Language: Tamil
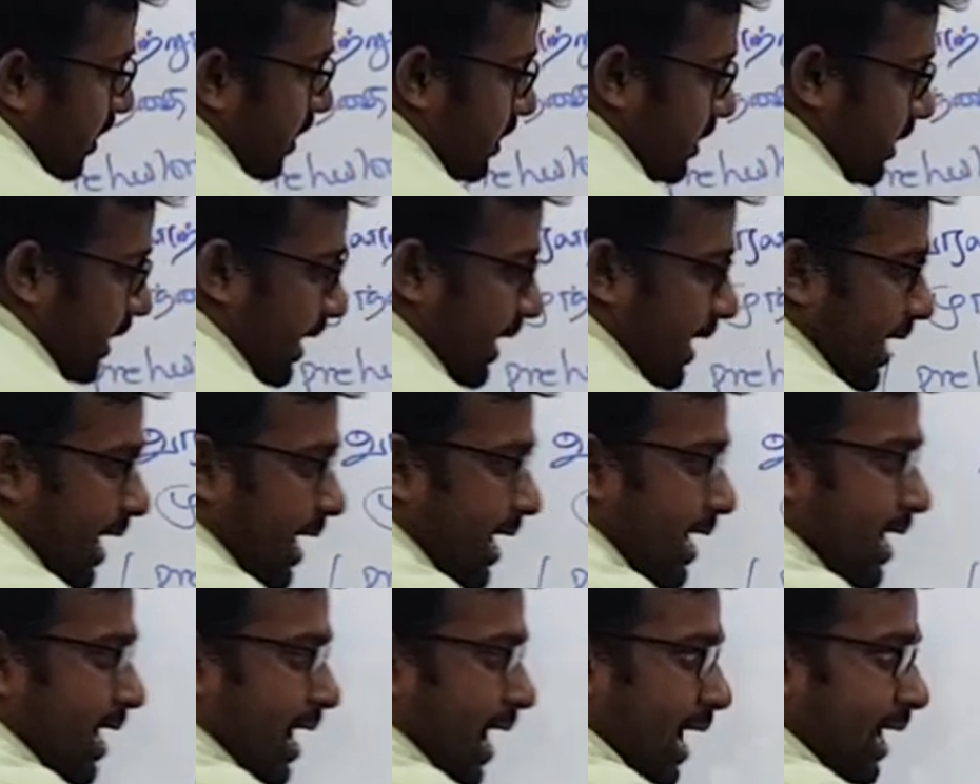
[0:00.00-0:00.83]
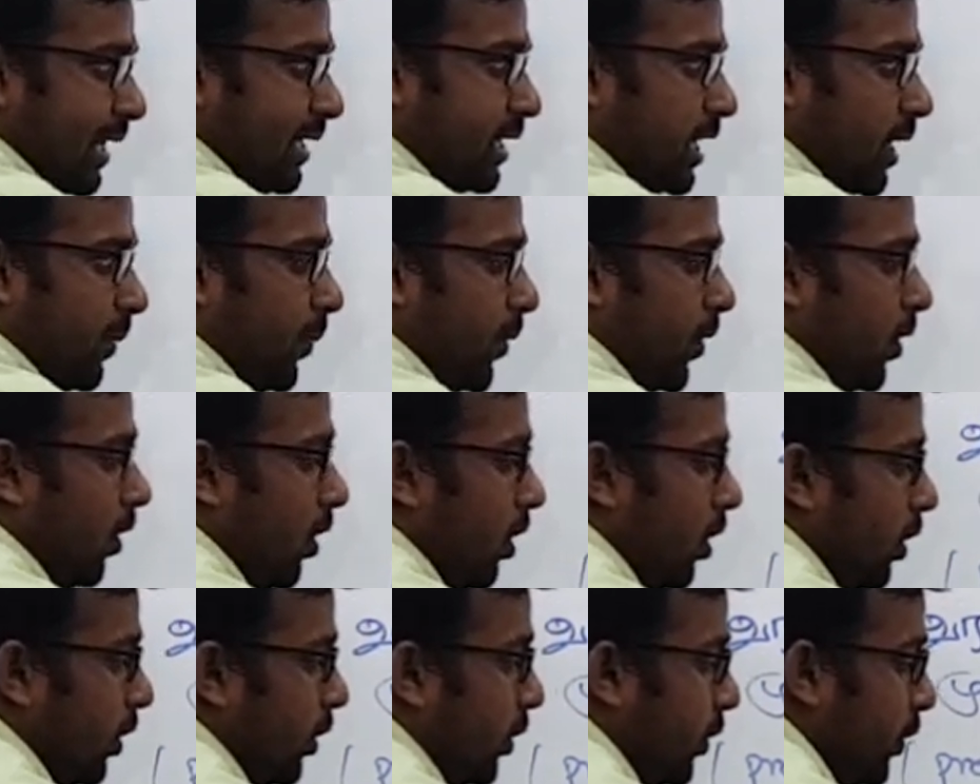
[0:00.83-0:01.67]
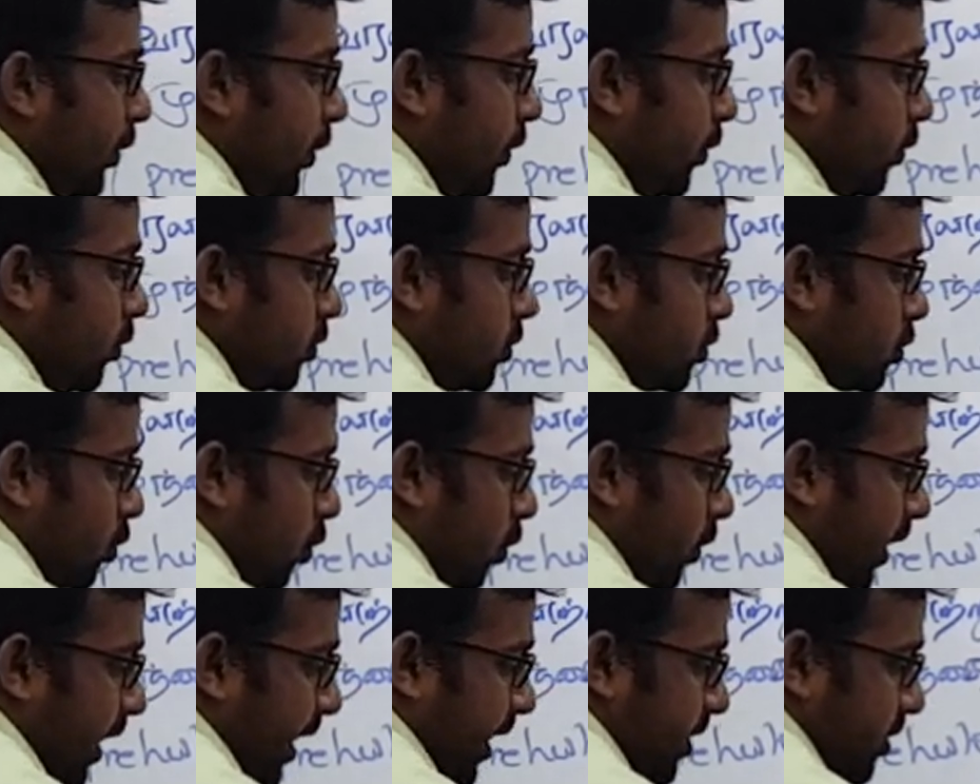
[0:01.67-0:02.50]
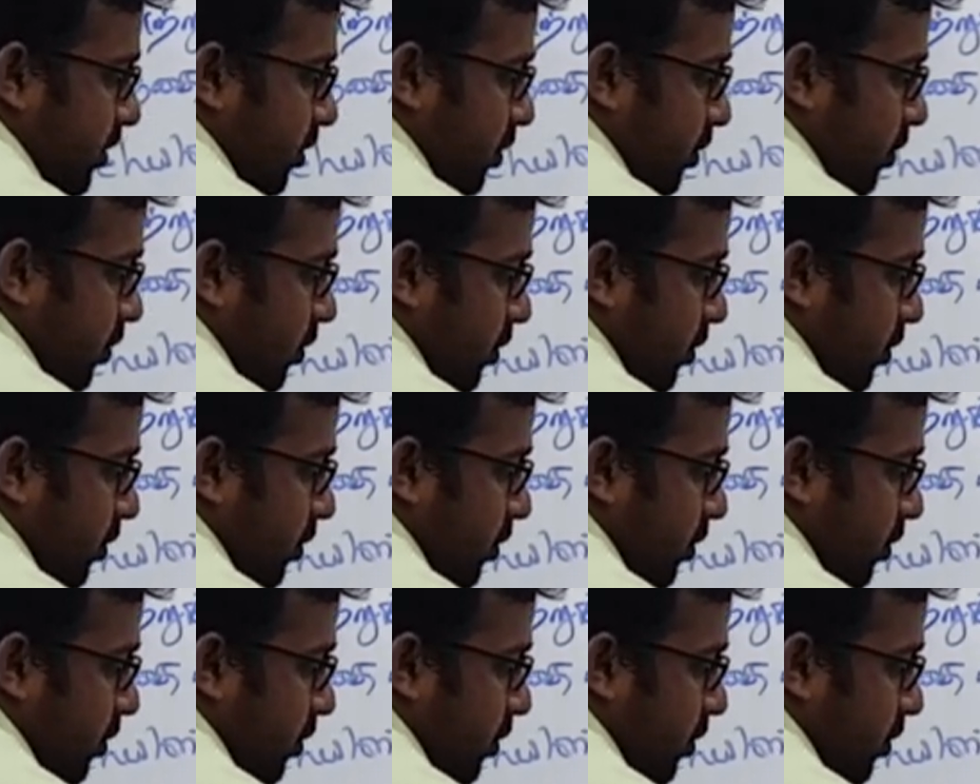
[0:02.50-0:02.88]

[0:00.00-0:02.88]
சரிங்களா அதுக்கப்புறம் நியூ ஸ்டோனேஜ்